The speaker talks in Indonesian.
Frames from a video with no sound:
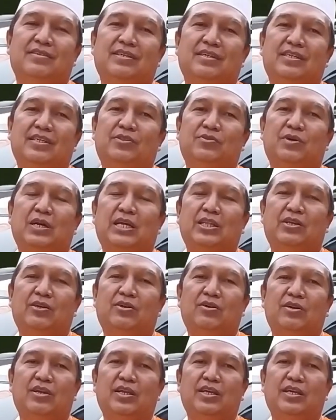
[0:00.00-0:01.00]
nah, itu
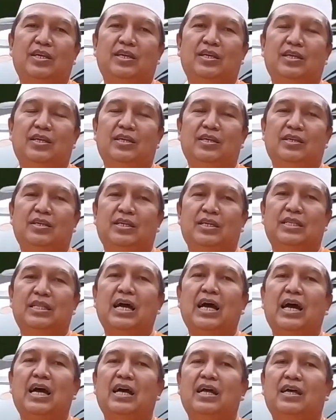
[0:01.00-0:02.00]
kategori
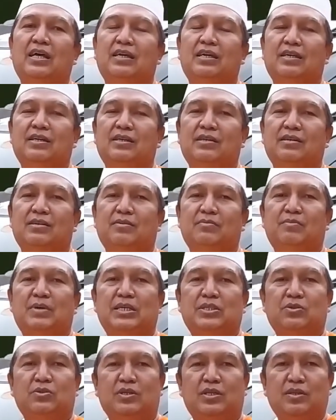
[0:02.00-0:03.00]
kita
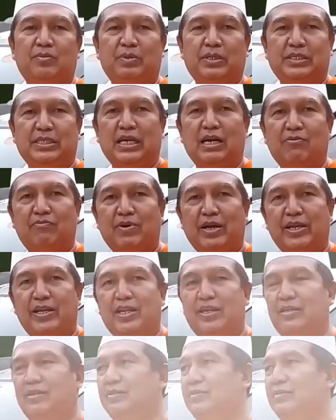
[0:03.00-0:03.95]
masuk di BCA Alpiner.